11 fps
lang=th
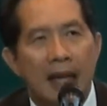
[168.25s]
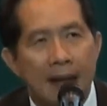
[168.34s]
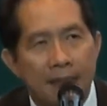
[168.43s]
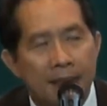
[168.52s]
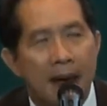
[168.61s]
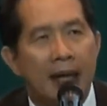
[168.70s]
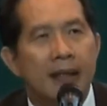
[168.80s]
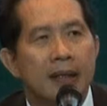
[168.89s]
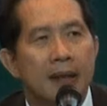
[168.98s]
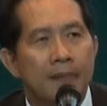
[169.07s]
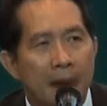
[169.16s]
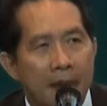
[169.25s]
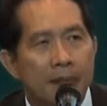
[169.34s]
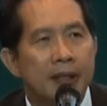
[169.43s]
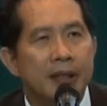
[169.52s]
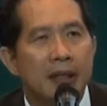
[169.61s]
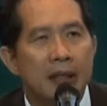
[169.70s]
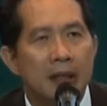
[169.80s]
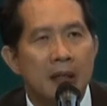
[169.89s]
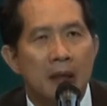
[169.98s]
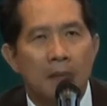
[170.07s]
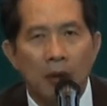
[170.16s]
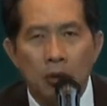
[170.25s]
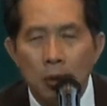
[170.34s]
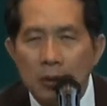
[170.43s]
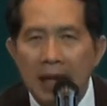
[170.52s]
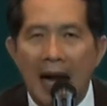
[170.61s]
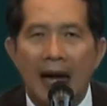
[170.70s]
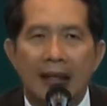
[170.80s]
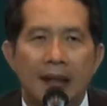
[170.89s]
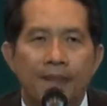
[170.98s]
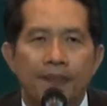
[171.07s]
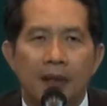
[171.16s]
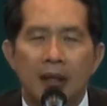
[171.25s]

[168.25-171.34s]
รายใหม่ๆ เพิ่มขึ้นเยอะ เพราะทุกอย่างเนี่ย